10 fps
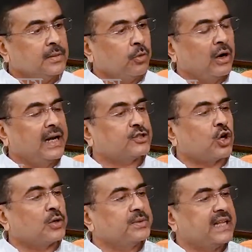বললেন
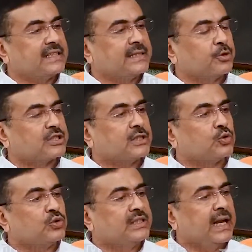সংবিধান দিবসের
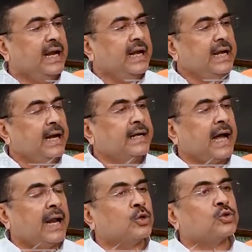দুদিনে এটা
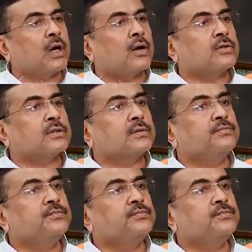আলোচনা হয়েছে